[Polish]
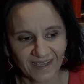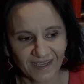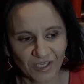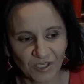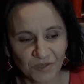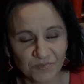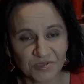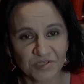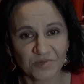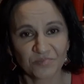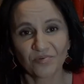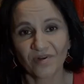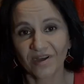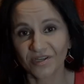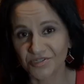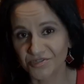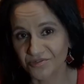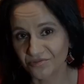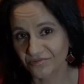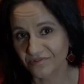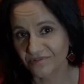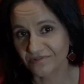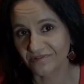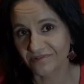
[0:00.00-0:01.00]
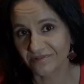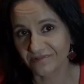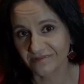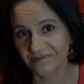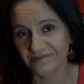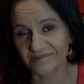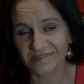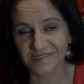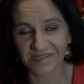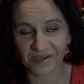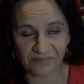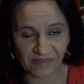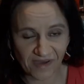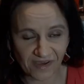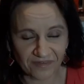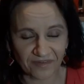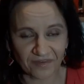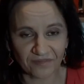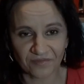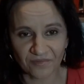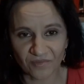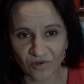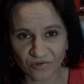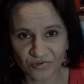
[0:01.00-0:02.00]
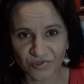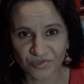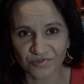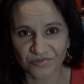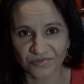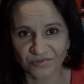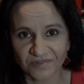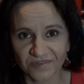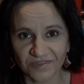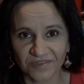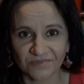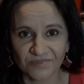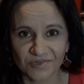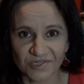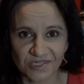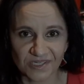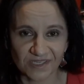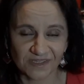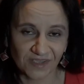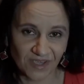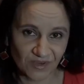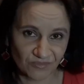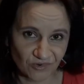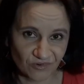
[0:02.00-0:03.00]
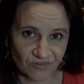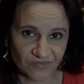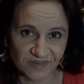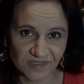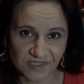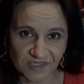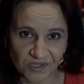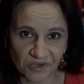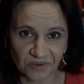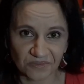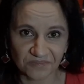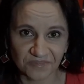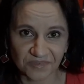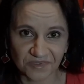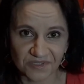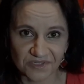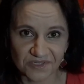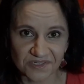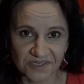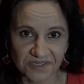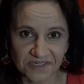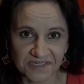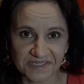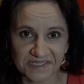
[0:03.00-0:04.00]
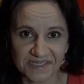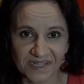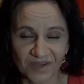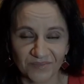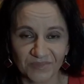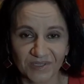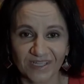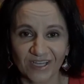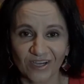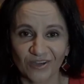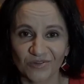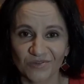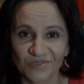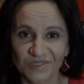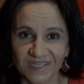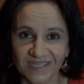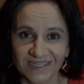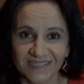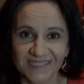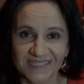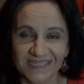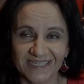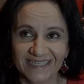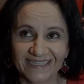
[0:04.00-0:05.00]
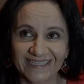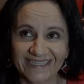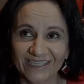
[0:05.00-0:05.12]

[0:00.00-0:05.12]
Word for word: i przepłacił zabawę w morzu tym, że nie mógł wystąpić z nami na koncercie.